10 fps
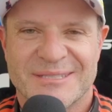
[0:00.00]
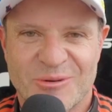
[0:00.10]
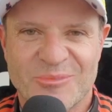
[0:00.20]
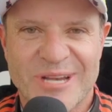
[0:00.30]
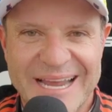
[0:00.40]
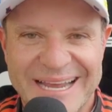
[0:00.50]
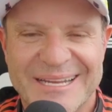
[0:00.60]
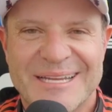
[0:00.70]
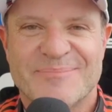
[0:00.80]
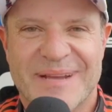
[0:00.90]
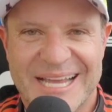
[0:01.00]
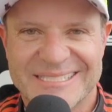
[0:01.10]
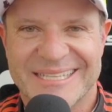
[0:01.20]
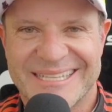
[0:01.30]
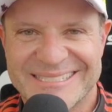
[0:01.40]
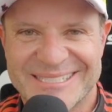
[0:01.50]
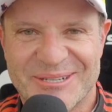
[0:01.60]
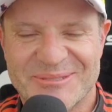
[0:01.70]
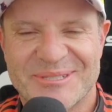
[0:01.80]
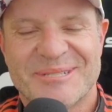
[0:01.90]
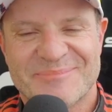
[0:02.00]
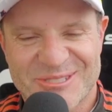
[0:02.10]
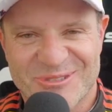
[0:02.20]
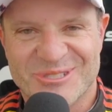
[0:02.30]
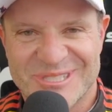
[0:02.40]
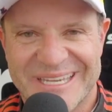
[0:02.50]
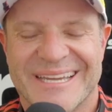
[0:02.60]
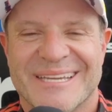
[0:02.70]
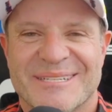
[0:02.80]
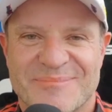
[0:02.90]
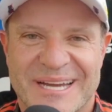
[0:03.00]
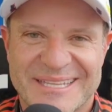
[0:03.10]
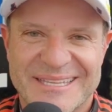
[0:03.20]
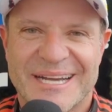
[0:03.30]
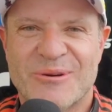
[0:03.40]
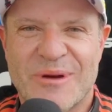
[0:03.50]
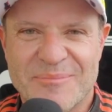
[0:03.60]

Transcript: Então, mulher, preste atenção, mas você maridão,